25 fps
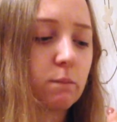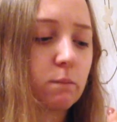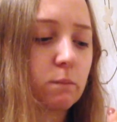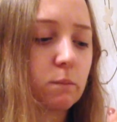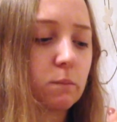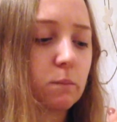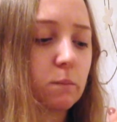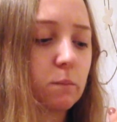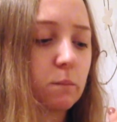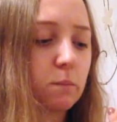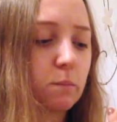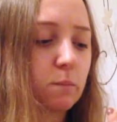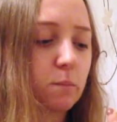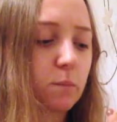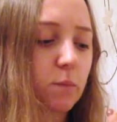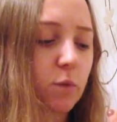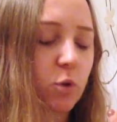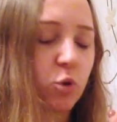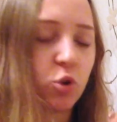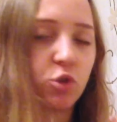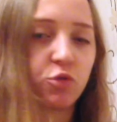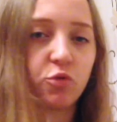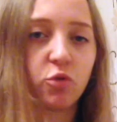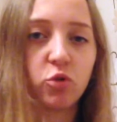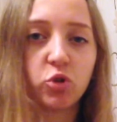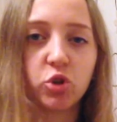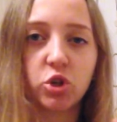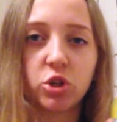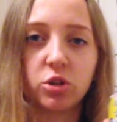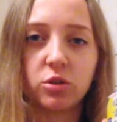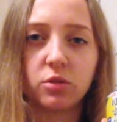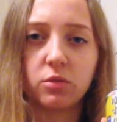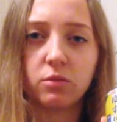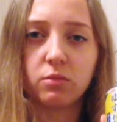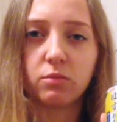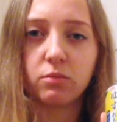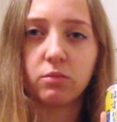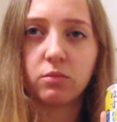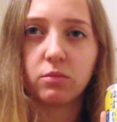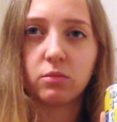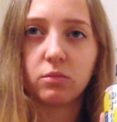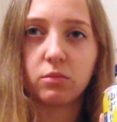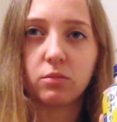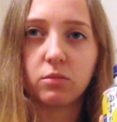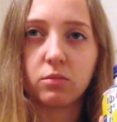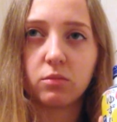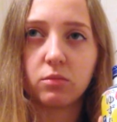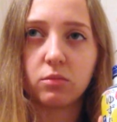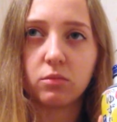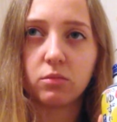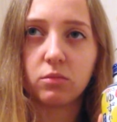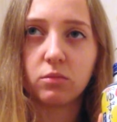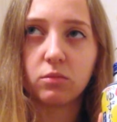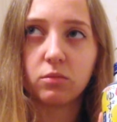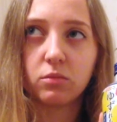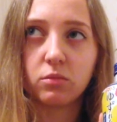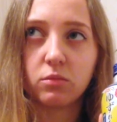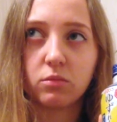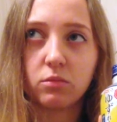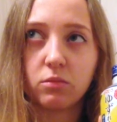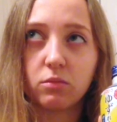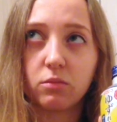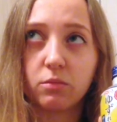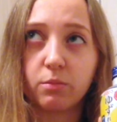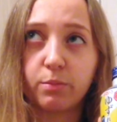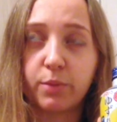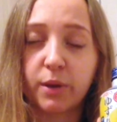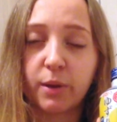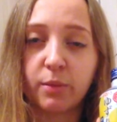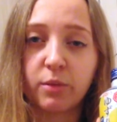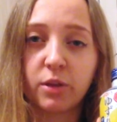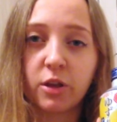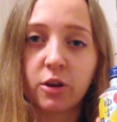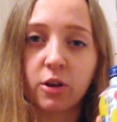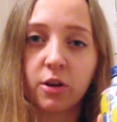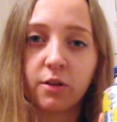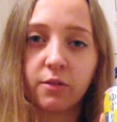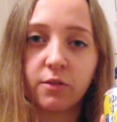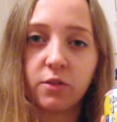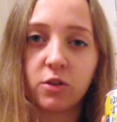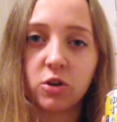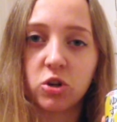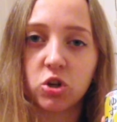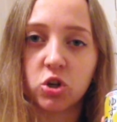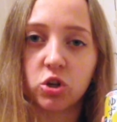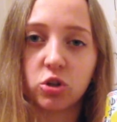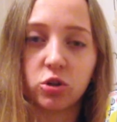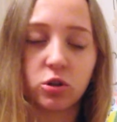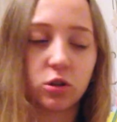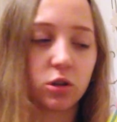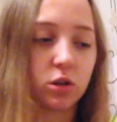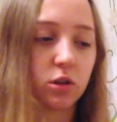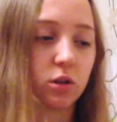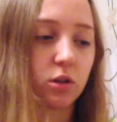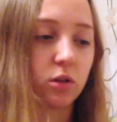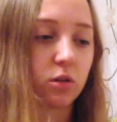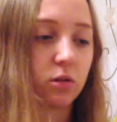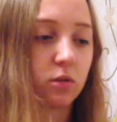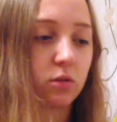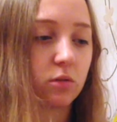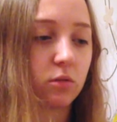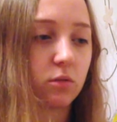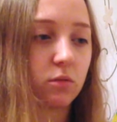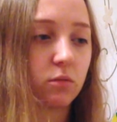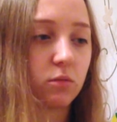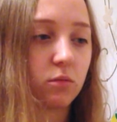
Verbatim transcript: У него очень прям ярко выраженная